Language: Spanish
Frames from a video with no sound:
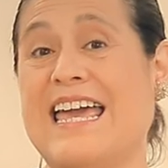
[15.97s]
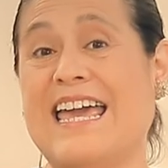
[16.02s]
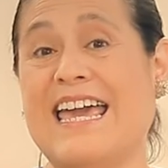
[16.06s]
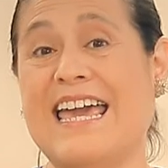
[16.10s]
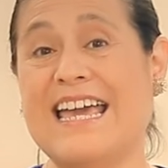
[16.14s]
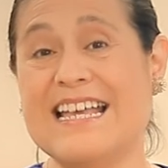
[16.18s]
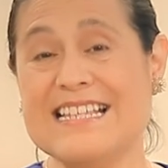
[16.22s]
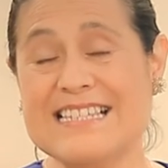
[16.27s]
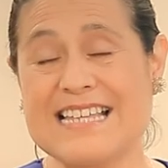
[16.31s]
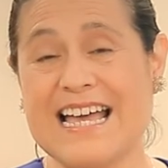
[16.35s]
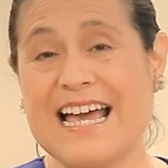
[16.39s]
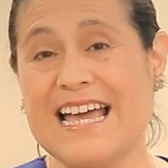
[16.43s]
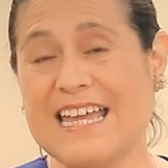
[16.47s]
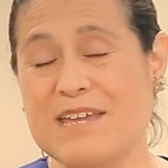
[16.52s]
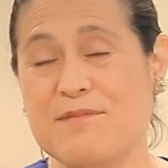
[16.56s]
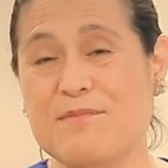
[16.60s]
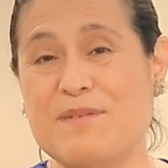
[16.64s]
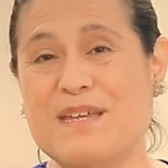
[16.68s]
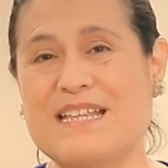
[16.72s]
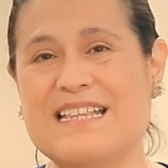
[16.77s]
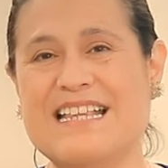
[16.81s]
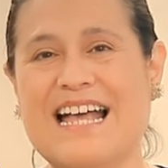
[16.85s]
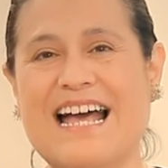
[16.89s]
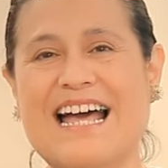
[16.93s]
esa
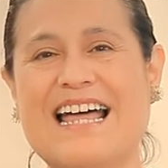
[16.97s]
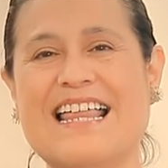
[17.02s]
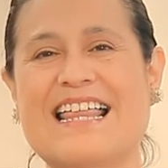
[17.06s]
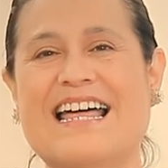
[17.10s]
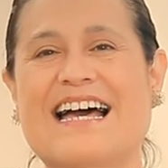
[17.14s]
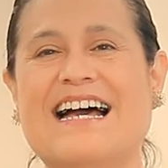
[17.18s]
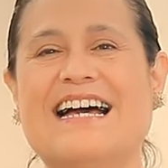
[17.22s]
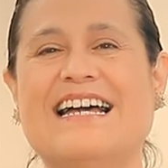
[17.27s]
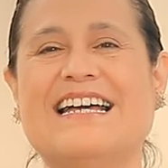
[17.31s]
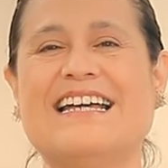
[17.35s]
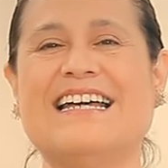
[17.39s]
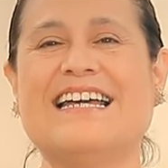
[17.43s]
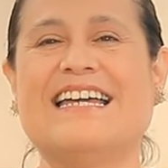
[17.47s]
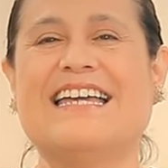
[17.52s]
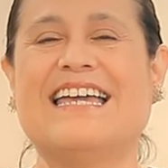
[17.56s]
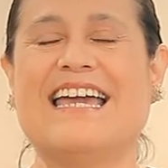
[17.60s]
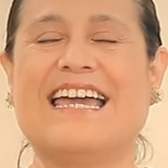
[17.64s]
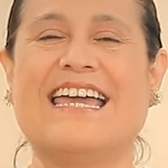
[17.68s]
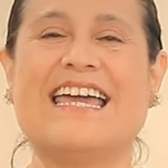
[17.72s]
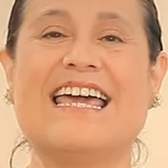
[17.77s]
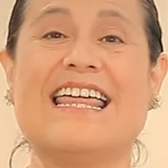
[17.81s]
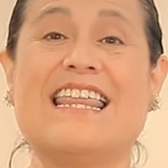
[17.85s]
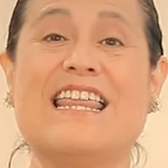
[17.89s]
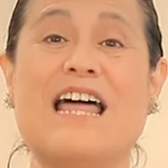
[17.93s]
invitada
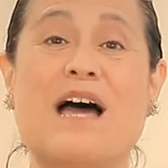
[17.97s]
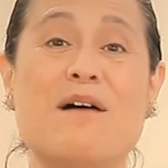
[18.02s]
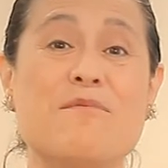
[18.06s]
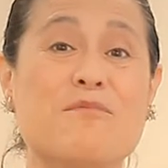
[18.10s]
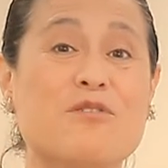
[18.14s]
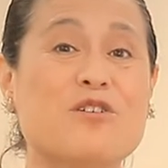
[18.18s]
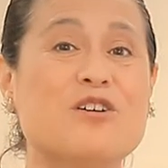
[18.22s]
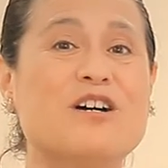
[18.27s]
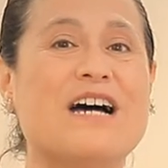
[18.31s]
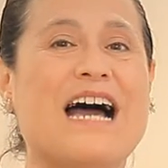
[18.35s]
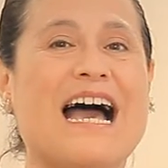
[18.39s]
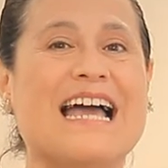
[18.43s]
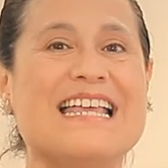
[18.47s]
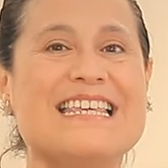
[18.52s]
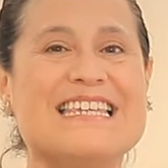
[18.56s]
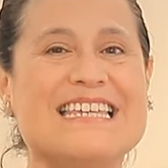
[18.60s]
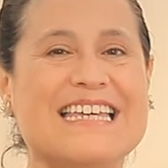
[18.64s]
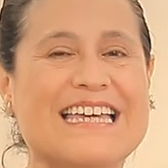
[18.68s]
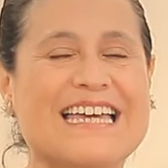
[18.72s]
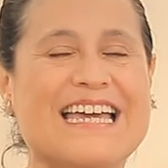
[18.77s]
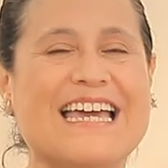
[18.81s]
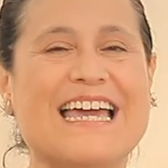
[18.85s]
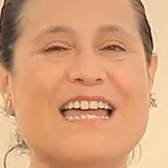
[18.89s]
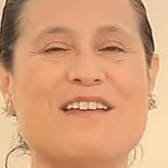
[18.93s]
que quedamos
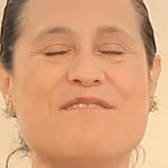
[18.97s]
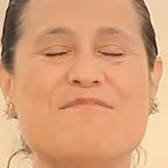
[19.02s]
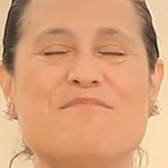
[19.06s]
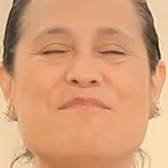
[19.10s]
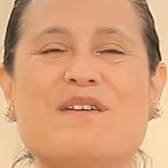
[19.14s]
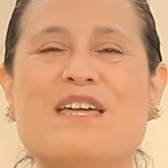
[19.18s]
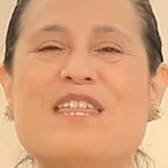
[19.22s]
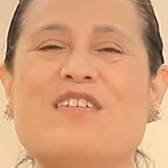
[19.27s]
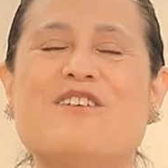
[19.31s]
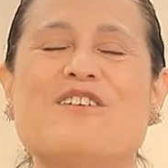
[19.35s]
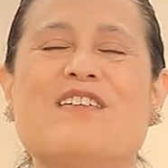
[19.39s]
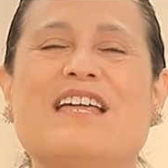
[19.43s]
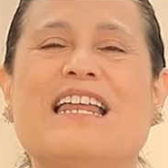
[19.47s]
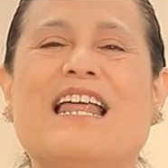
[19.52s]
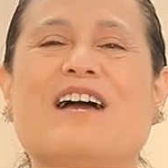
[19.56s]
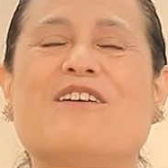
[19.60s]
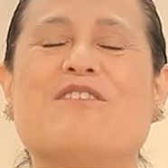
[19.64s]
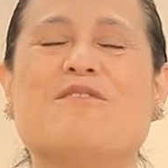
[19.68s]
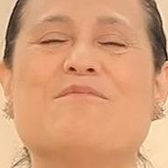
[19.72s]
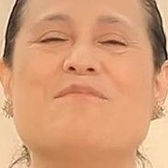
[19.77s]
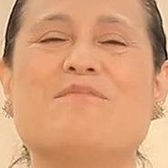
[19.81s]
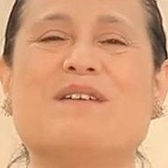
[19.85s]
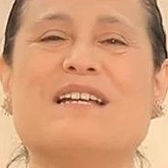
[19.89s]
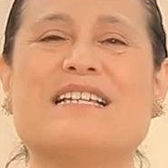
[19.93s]
allí en medio de la
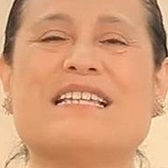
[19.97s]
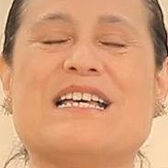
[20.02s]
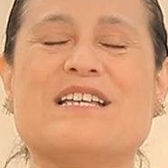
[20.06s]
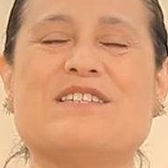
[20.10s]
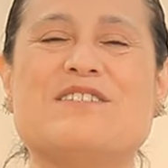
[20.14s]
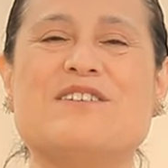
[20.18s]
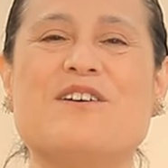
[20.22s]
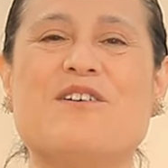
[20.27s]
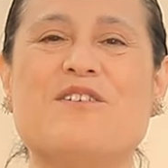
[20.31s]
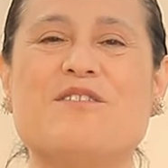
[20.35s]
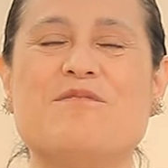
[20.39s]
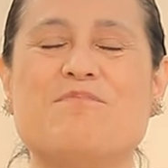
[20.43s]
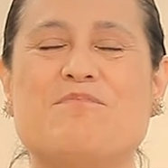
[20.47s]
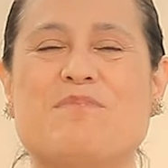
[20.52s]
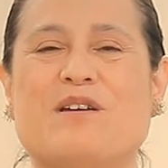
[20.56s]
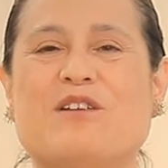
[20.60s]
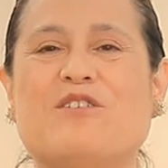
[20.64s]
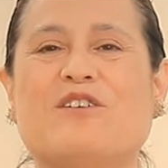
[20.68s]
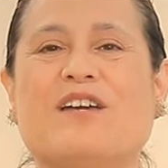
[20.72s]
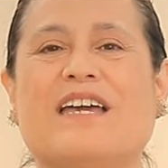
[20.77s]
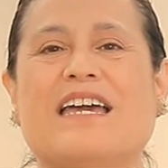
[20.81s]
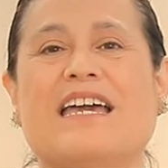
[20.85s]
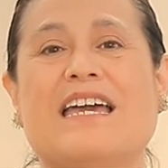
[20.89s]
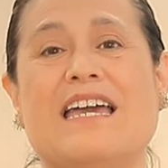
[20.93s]
conversación,
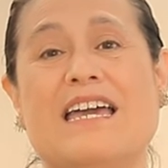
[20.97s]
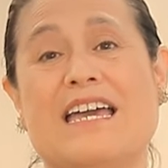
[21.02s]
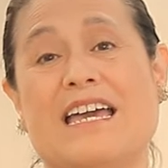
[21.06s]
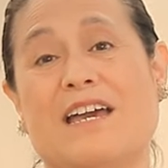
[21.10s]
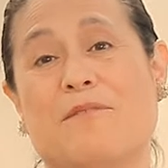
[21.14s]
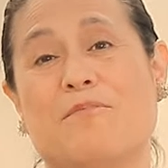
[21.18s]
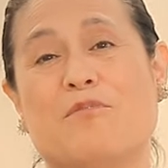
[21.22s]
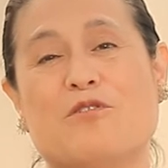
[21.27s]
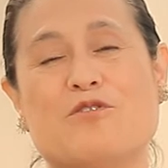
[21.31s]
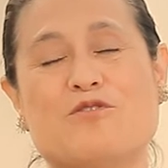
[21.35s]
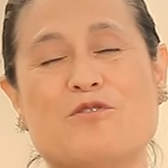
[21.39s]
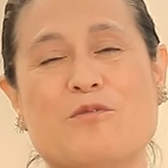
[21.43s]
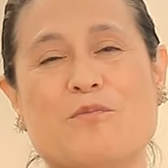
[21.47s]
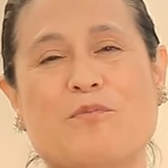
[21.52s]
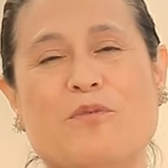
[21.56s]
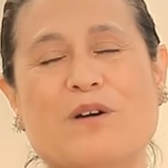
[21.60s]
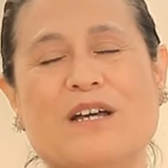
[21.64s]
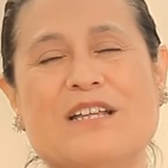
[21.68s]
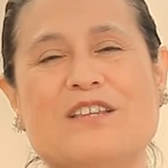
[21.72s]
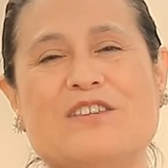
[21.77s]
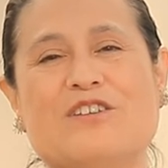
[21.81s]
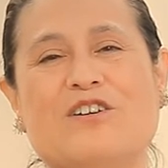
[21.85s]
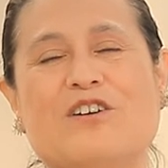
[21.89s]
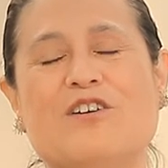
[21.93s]
pero que por
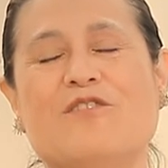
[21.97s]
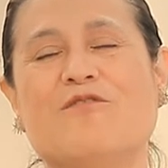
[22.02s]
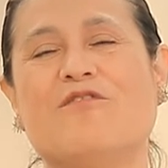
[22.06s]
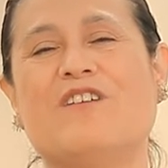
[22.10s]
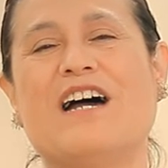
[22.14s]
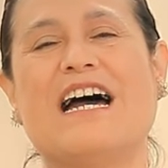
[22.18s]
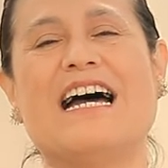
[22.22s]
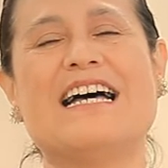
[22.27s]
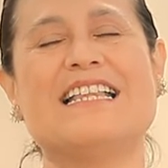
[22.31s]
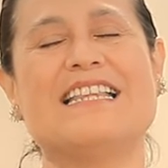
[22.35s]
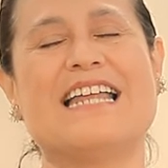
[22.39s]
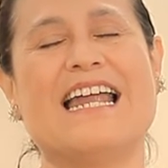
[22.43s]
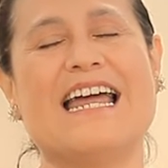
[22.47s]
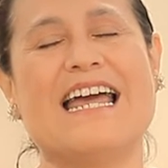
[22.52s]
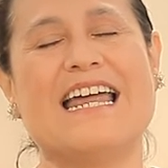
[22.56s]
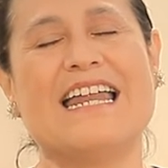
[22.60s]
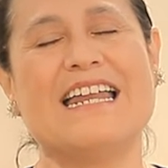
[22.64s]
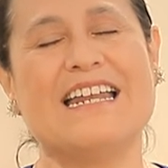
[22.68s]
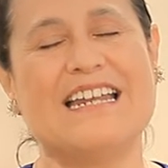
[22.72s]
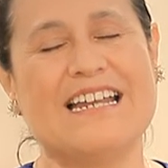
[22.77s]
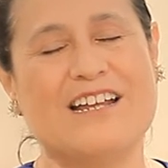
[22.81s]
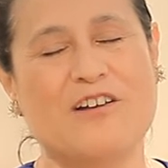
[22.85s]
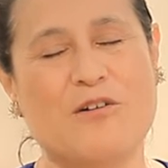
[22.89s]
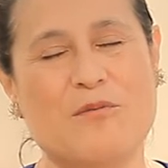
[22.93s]
supuesto va a
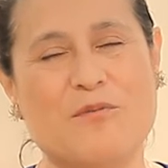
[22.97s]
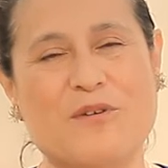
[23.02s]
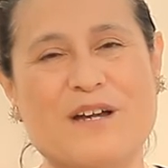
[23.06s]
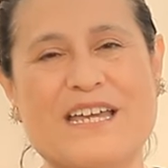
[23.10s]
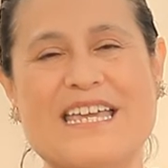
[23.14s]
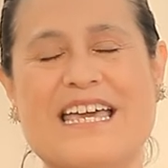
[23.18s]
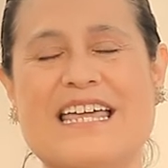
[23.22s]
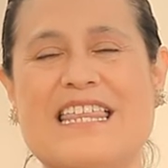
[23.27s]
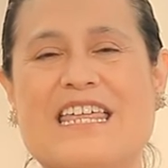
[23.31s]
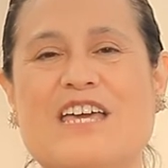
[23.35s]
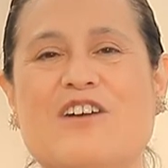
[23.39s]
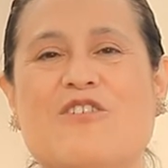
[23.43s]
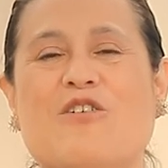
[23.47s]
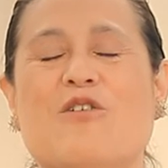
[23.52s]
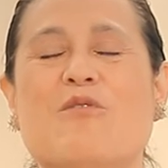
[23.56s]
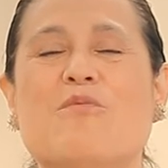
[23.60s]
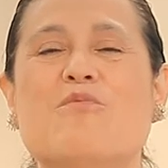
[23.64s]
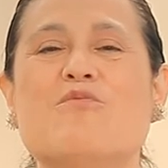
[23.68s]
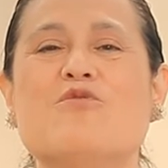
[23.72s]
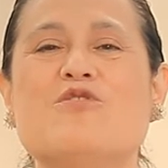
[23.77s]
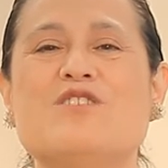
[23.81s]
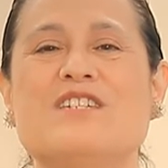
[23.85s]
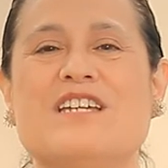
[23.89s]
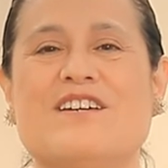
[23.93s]
traer, como ella dijo,
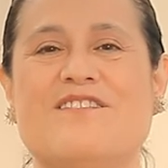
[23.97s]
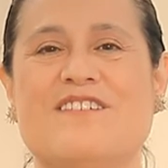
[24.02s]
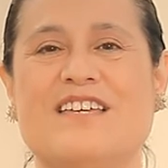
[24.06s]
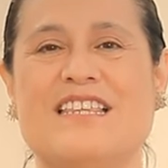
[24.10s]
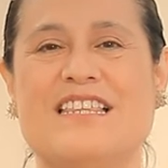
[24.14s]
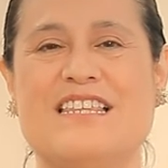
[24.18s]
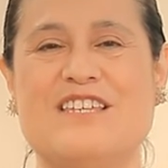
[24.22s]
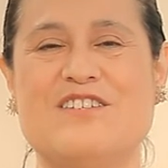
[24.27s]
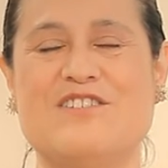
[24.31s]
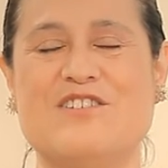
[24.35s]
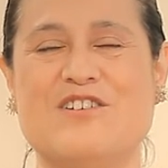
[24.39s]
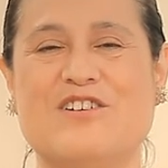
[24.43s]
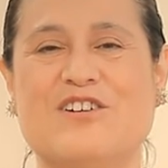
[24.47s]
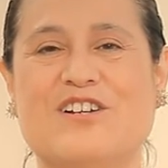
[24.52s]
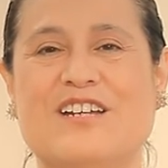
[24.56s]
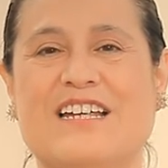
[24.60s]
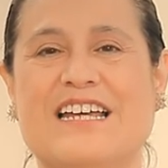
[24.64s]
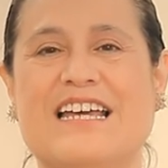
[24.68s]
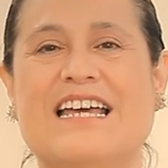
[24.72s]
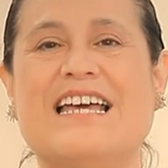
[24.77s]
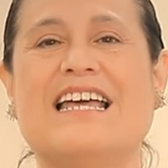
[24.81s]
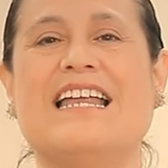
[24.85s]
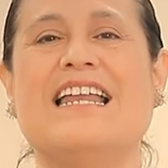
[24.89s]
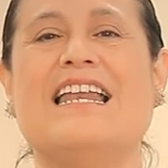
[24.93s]
mucha bendición.
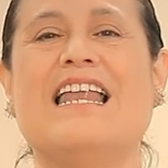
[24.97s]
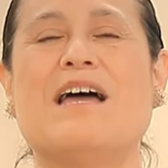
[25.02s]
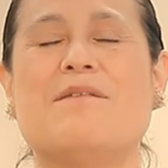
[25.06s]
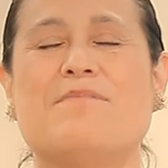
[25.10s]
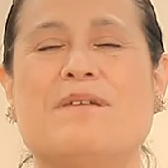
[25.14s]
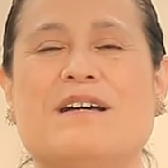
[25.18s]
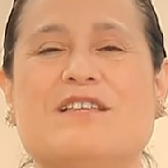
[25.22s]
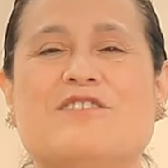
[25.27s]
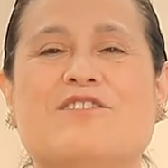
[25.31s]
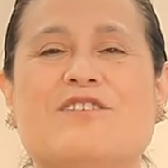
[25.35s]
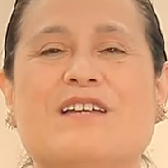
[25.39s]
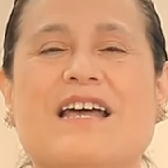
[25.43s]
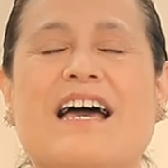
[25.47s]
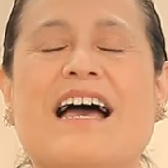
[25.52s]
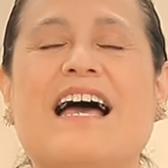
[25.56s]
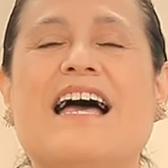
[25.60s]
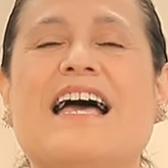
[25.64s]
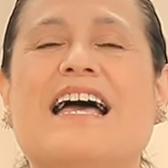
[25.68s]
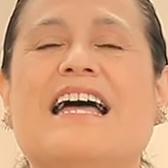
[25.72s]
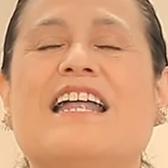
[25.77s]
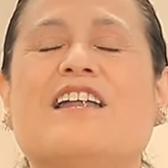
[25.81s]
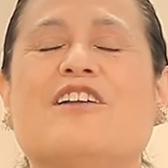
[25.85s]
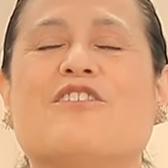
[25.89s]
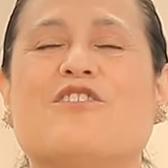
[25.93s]
La pastora
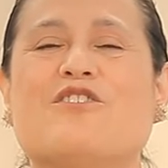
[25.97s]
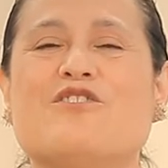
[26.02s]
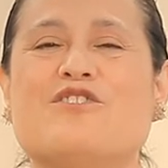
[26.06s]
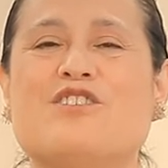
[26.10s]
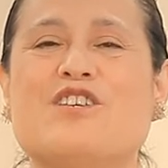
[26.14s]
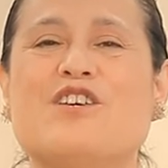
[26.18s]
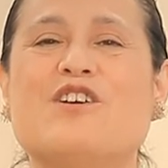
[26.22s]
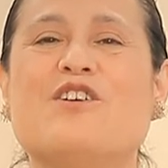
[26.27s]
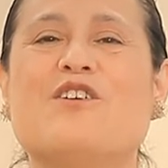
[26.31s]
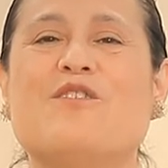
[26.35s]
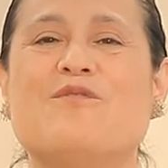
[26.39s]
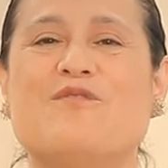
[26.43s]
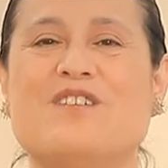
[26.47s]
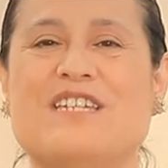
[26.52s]
Rocío